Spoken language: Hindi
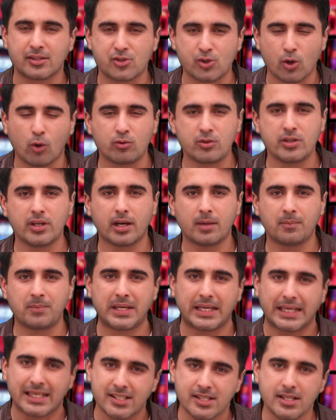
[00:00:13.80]
सऊदी अरब
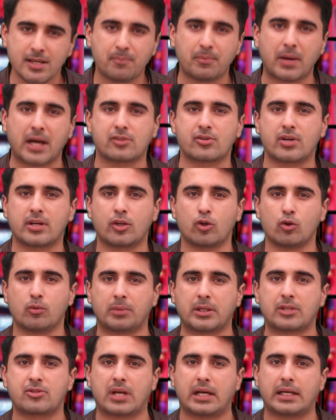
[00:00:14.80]
भी इसी पैटर्न के
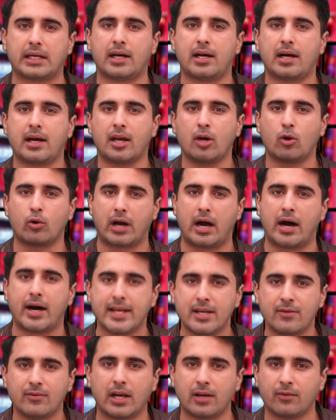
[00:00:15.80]
ऊपर चल रहा है और
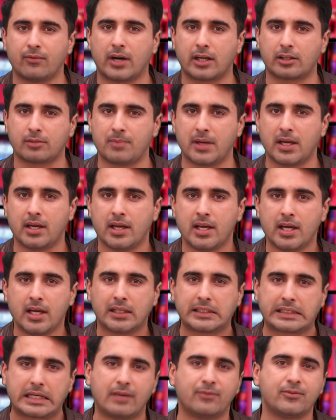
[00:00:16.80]
आने वाले वक्त में
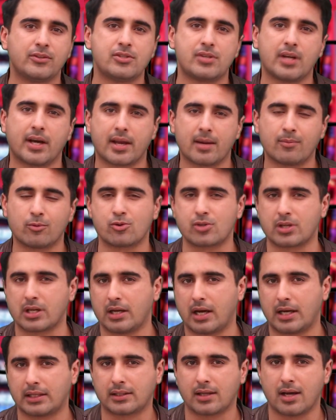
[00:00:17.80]
काफ़ी ज़्यादा
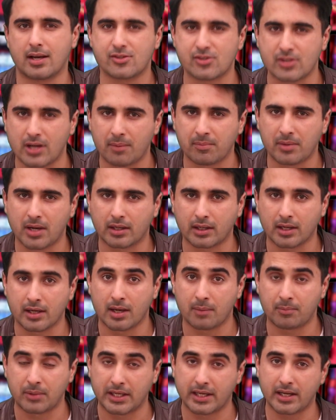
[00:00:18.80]
मुश्किल का सामना
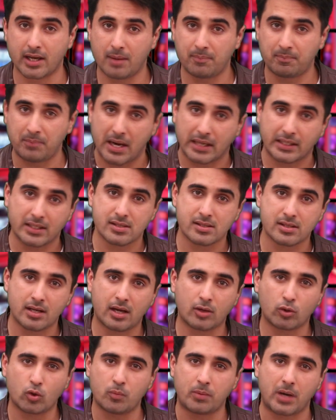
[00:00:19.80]
करना पड़ेगा
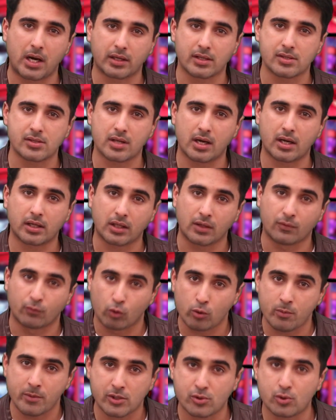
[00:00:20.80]
पाकिस्तान को पाकिस्तान के
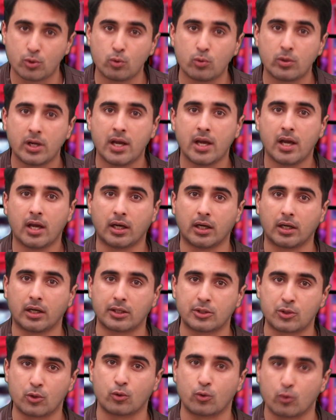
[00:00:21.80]
वो
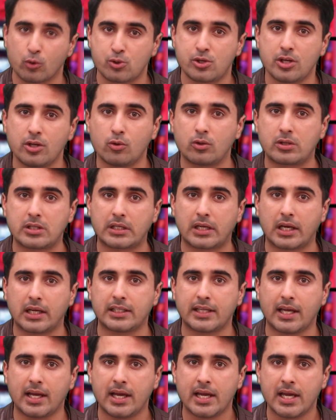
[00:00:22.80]
मज़दूर जो रोज़ी रोटी के
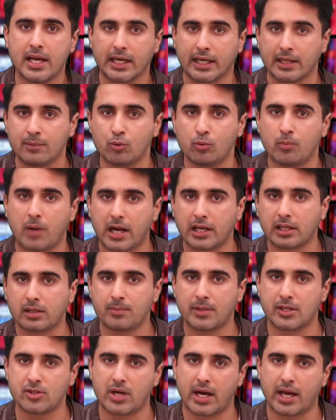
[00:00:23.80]
लिए इन
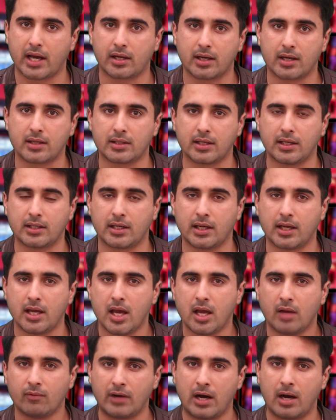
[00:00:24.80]
ममालिक में जाया करते थे
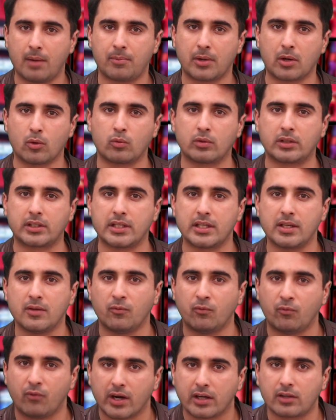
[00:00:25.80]
वहाँ पर उनकी
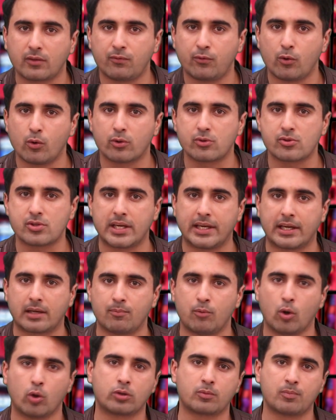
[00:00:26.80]
वर्क फोर्स थी
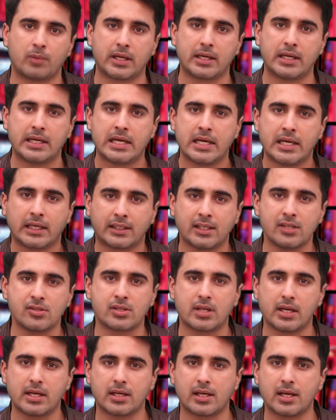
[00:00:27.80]
बहुत बड़ी
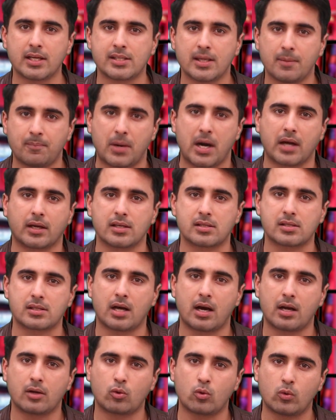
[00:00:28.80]
किस तरीके से
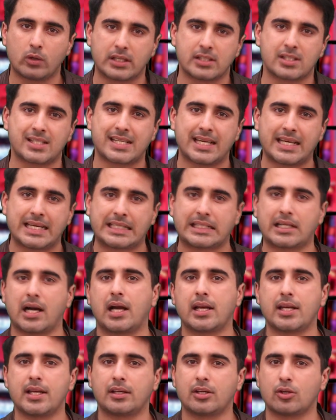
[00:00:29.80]
पाकिस्तान को इससे
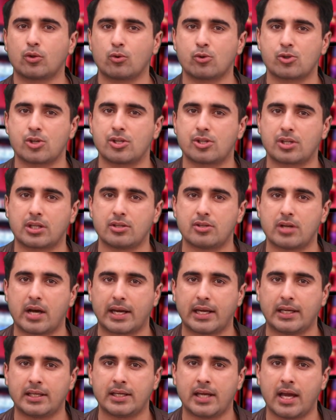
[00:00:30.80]
निकालने की कोशिश की जा
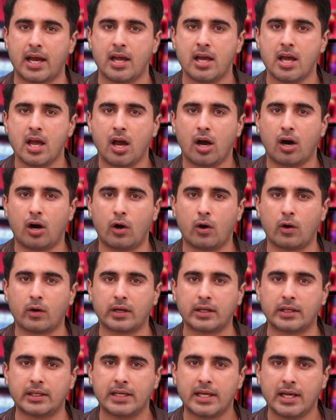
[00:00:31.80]
रही है
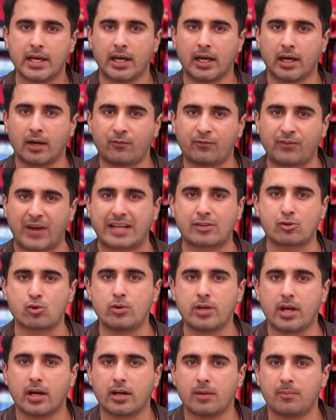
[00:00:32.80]
और
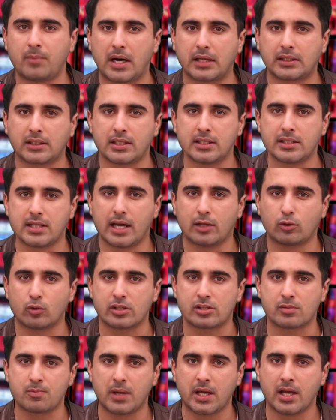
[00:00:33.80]
फैक्चुअली अगर बात की जाए तो
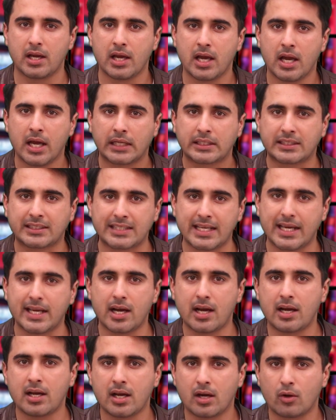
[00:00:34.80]
इसमें
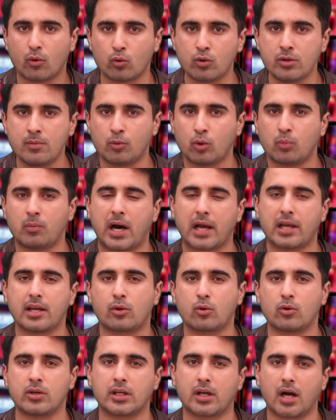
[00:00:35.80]
तेरह उन
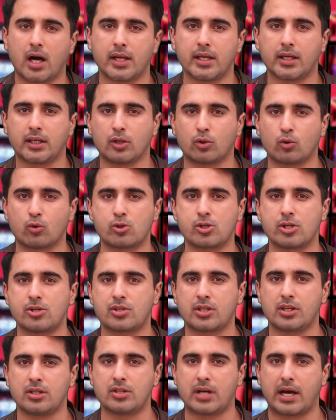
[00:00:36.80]
ममालिक को निकालने की
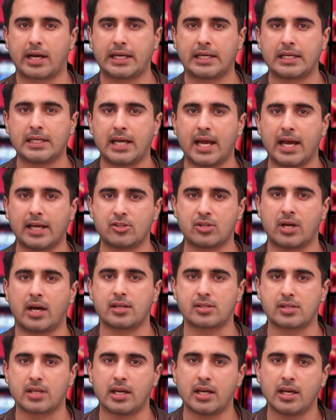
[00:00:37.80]
कोशिश की जा रही है
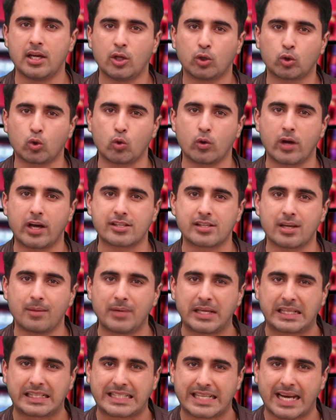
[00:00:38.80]
जहाँ से थोड़ा सा
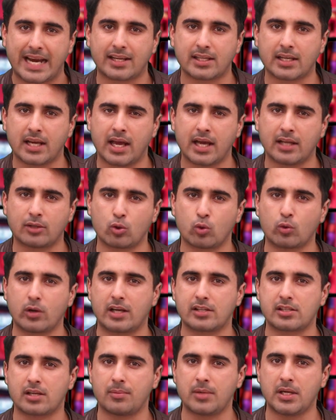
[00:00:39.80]
भी थ्रेट है
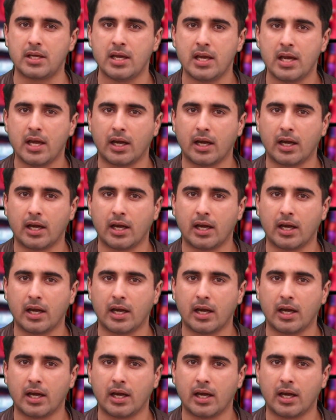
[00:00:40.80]
थोड़ा सा भी